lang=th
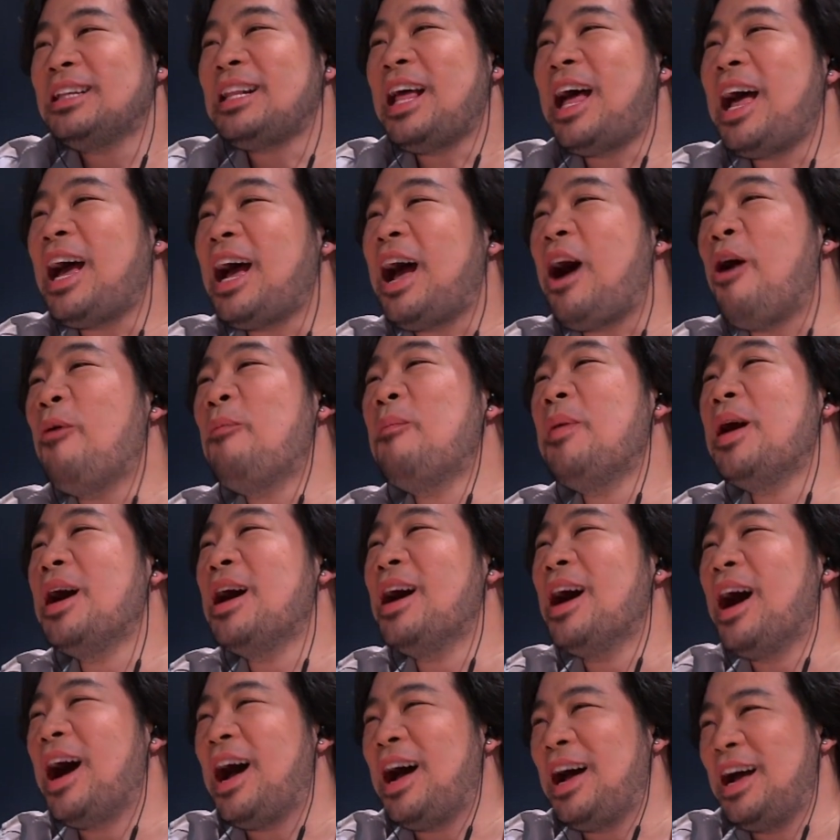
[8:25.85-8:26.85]
ถ้าเขา
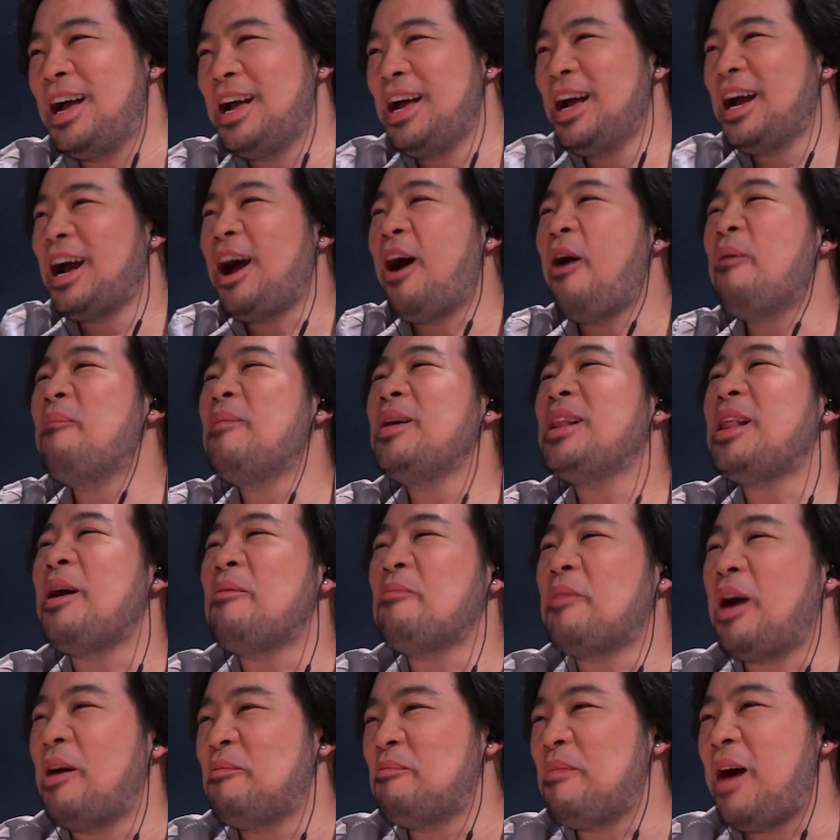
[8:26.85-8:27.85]
เบื่อเขาไม่
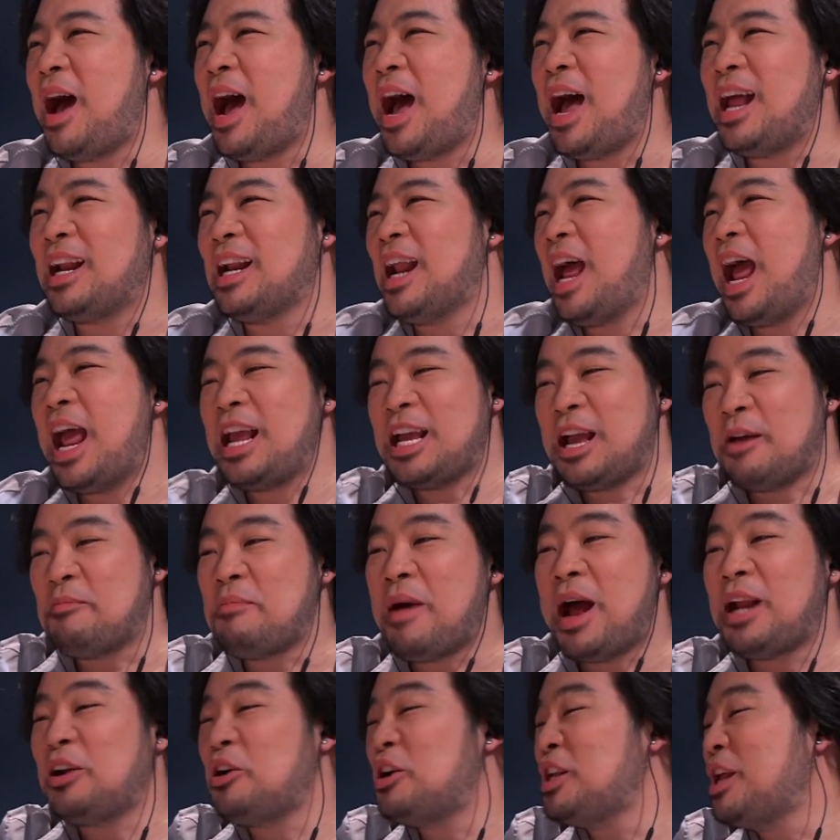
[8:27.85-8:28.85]
ทำการบ้านไอ้การ
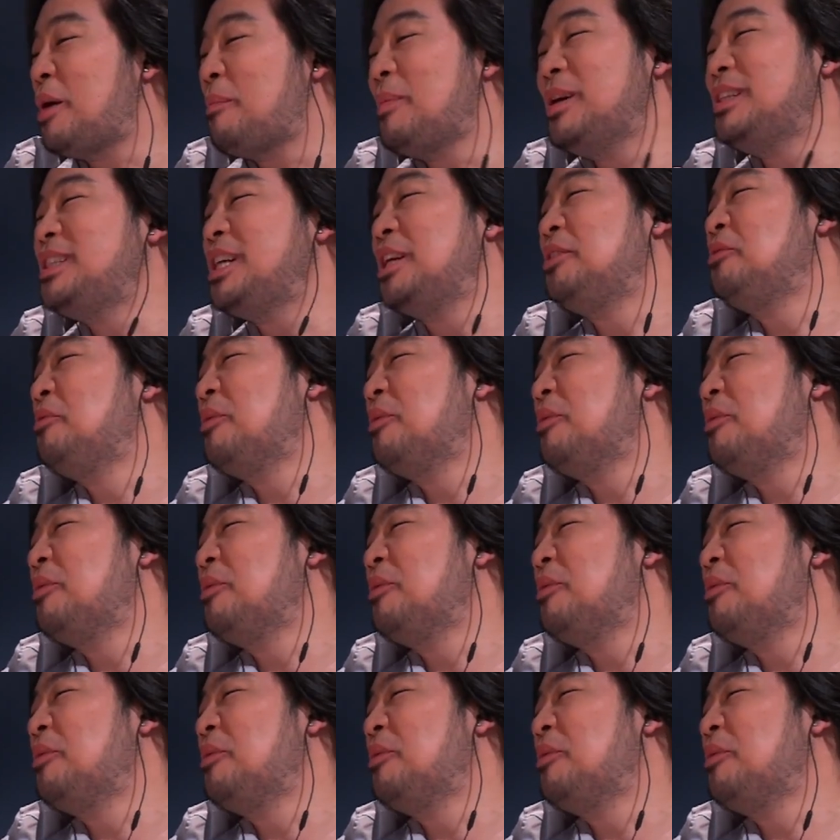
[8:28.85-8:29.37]
บ้านก็ยังไม่เสร็จ